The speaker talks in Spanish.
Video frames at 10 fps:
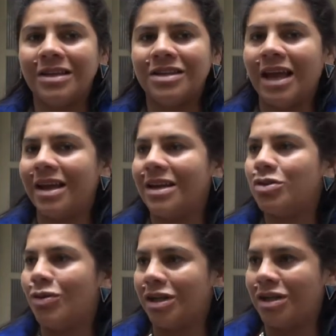lleguen a
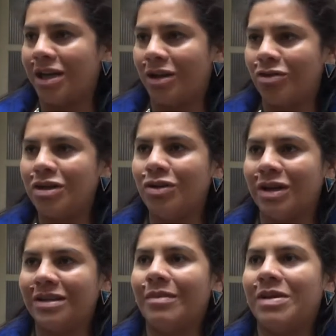su bachillerato, sino
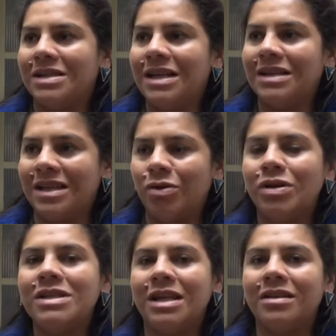que también se les dé
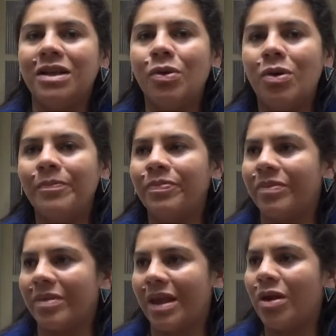un incentivo
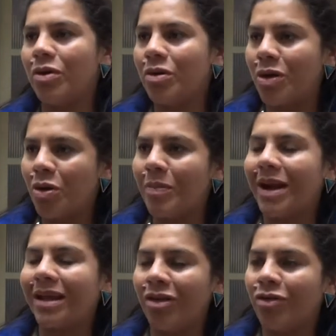económico
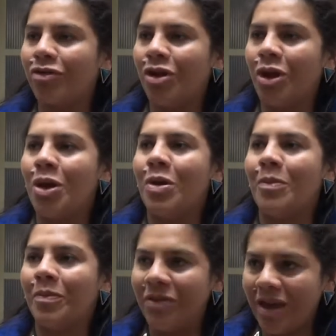para que ellos
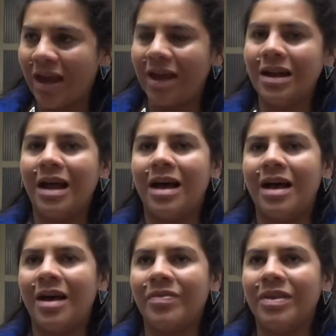lleguen
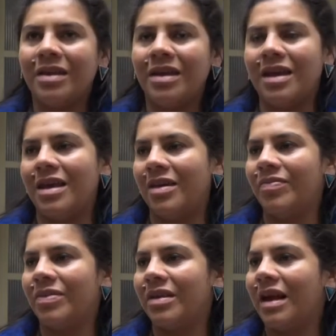a
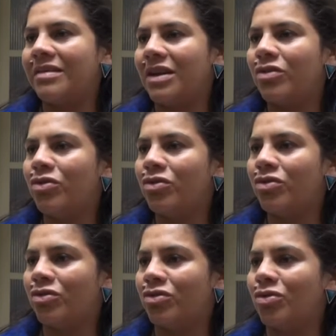hacer su,
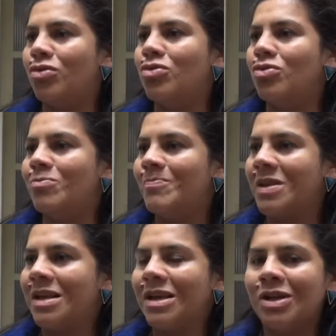su,
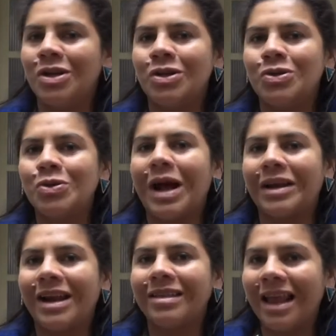su
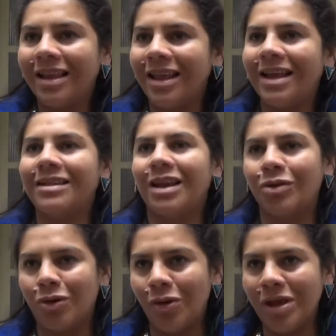carrera técnica,
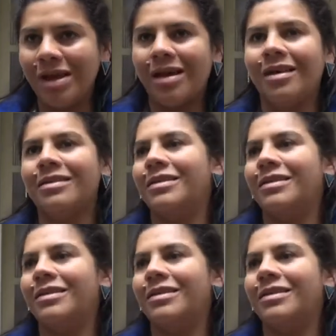tecnológica,